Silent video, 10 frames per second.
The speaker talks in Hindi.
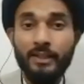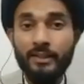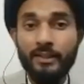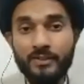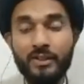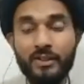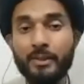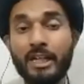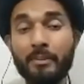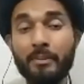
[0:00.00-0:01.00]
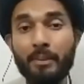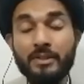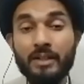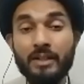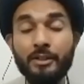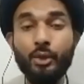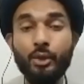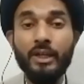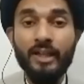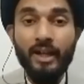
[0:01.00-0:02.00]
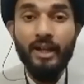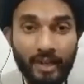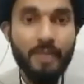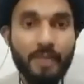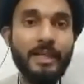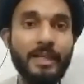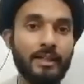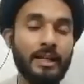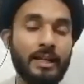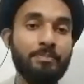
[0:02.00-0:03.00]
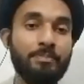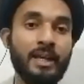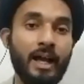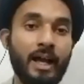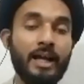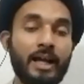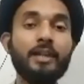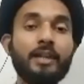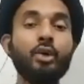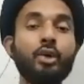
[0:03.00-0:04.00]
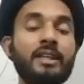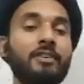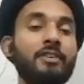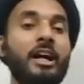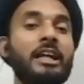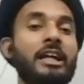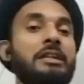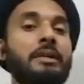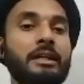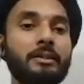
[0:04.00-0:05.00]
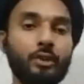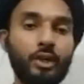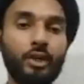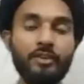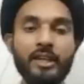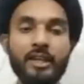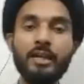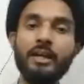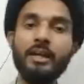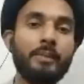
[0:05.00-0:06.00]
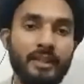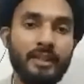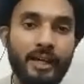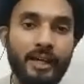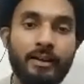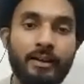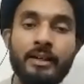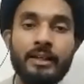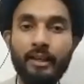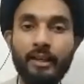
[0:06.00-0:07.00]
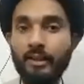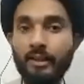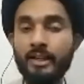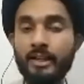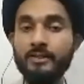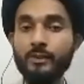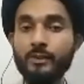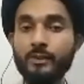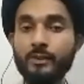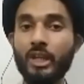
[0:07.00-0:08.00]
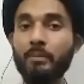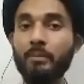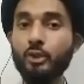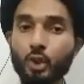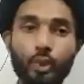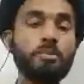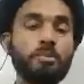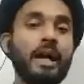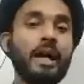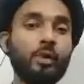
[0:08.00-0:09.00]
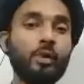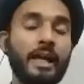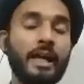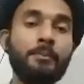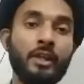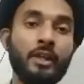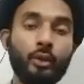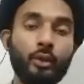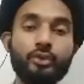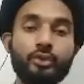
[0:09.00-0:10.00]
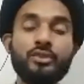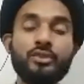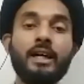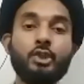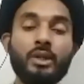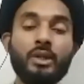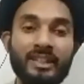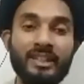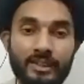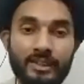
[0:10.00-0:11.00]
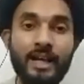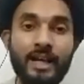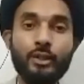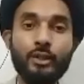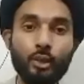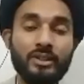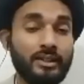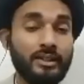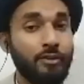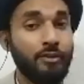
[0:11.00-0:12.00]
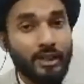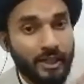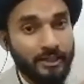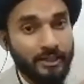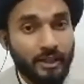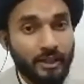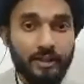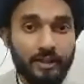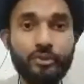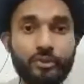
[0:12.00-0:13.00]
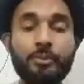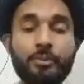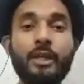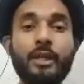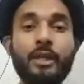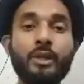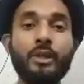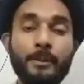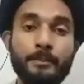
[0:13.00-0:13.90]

तीसरे मरले में आपके सामने तोहद अफाली बयान कर रहे हैं अगर तोहद अफाली में तोहद अफाली का पहला माना क्या था कि अल्लाह इस दुनिया में जो कुछ भी काम हो रहा है उसका जो इख्तियार और कुदरत है वो अल्लाह ताला की तरफ से सप्लाई हो रही है